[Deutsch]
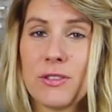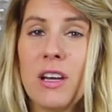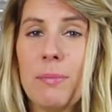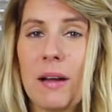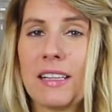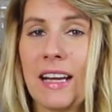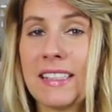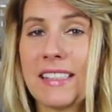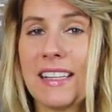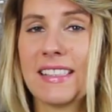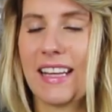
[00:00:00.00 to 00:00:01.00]
zu dolle backt, kann es
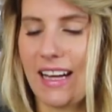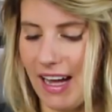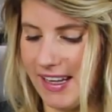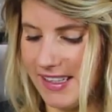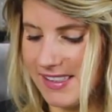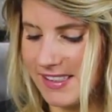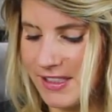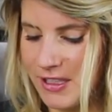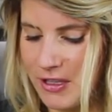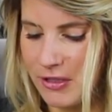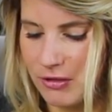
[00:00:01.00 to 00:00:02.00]
sein, dass der reißt.
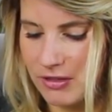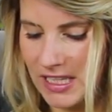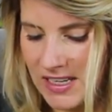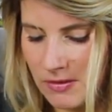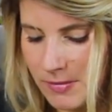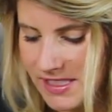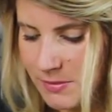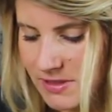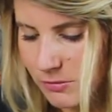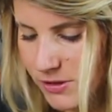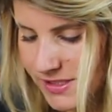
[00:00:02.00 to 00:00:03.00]
Und gerade wenn man sich
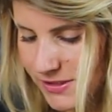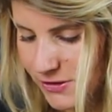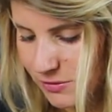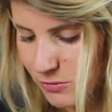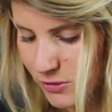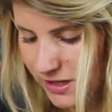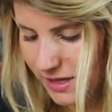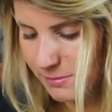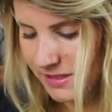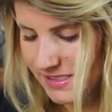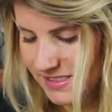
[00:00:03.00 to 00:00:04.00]
mit dem Muster solche Mühe
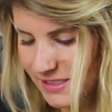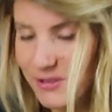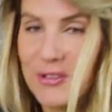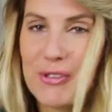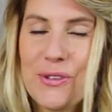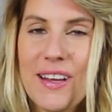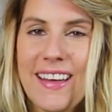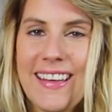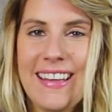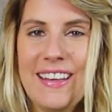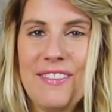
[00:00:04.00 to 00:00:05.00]
gegeben hat, ist es natürlich schöner,
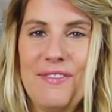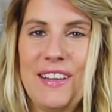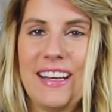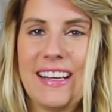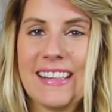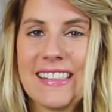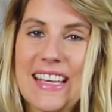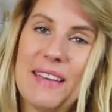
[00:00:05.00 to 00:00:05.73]
wenn er ganz